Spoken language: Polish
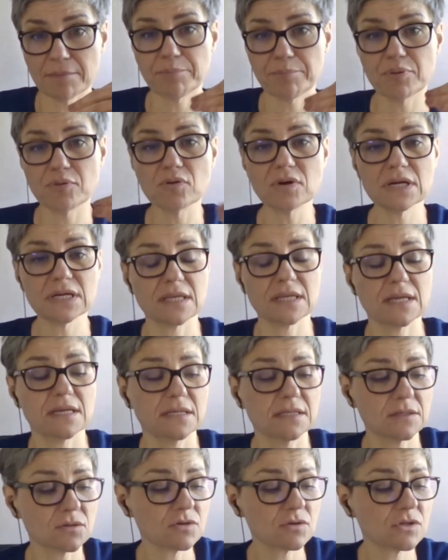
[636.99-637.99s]

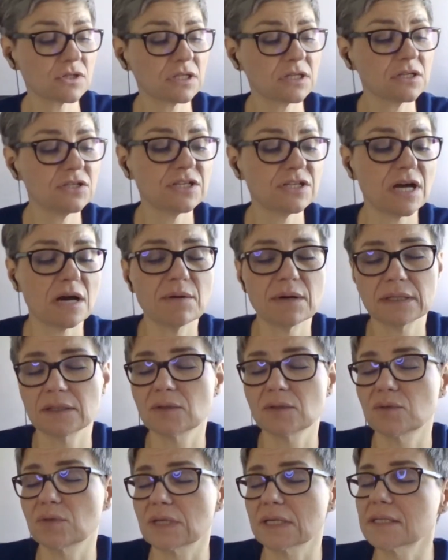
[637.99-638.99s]
płynie z różnych działań,
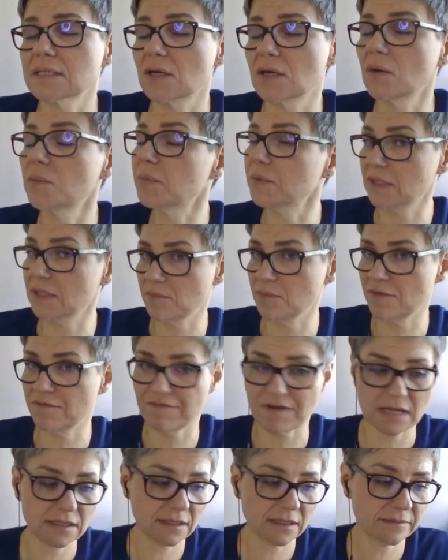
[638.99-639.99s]
które są
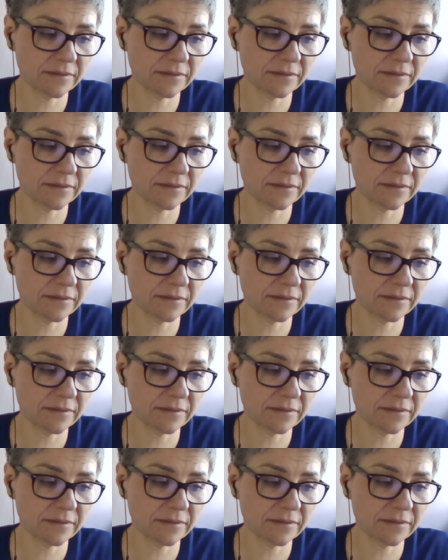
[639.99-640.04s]
podejmowane.